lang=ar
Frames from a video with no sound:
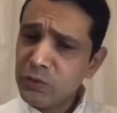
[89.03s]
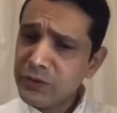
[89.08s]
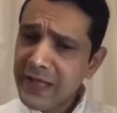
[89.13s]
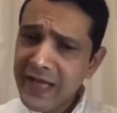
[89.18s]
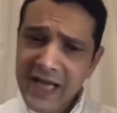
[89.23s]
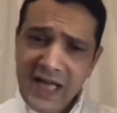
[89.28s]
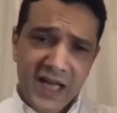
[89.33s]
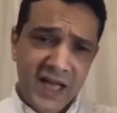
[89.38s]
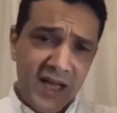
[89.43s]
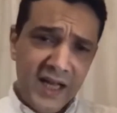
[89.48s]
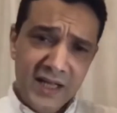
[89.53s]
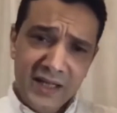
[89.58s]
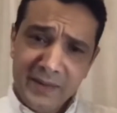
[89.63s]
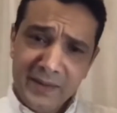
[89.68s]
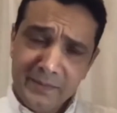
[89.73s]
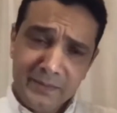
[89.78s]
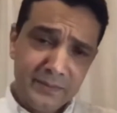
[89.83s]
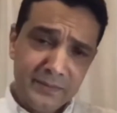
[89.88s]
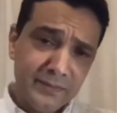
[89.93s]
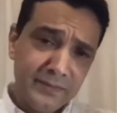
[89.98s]
ده
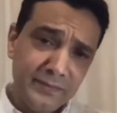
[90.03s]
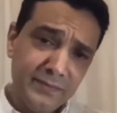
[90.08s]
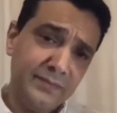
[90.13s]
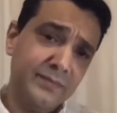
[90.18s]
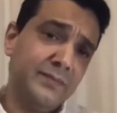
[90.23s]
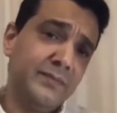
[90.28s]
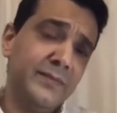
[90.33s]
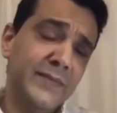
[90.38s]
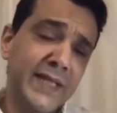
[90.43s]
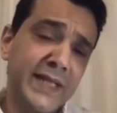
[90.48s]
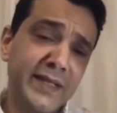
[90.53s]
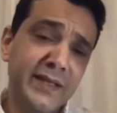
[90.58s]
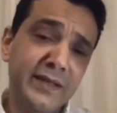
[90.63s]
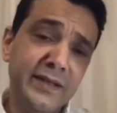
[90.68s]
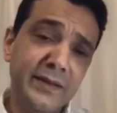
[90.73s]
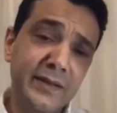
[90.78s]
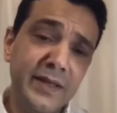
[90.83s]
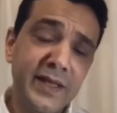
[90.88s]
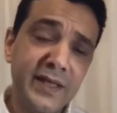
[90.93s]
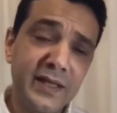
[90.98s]
عالم
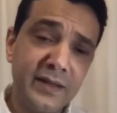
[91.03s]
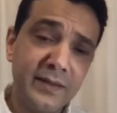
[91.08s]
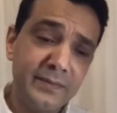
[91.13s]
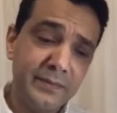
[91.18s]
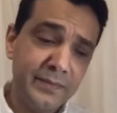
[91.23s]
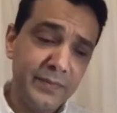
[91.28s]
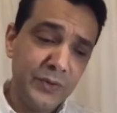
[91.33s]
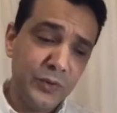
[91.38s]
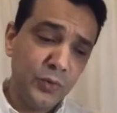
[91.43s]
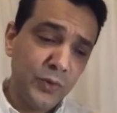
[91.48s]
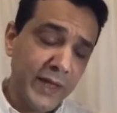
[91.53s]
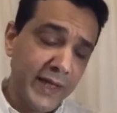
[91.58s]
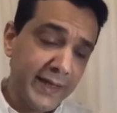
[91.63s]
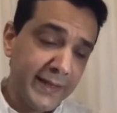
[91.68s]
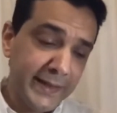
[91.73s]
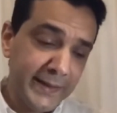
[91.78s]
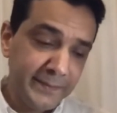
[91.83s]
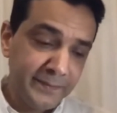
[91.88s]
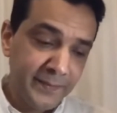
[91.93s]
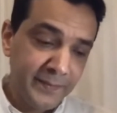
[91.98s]
يعني انا بنقول
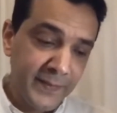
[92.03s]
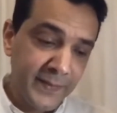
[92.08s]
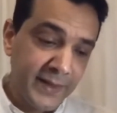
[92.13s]
عليه